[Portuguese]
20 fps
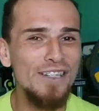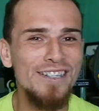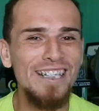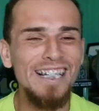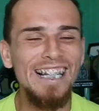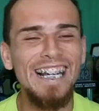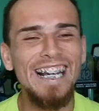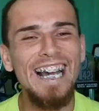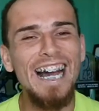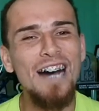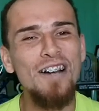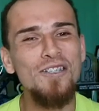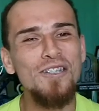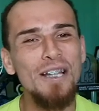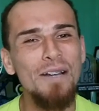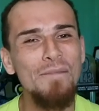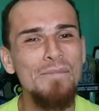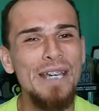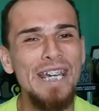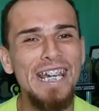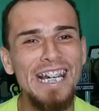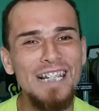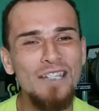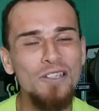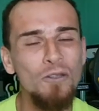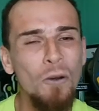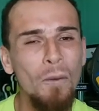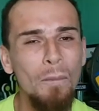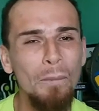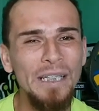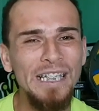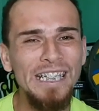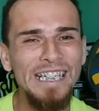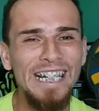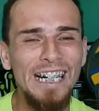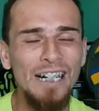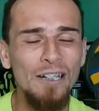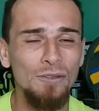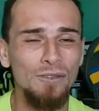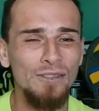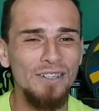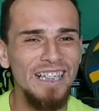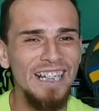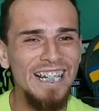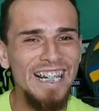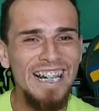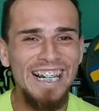vai ser legal saber a sua opinião.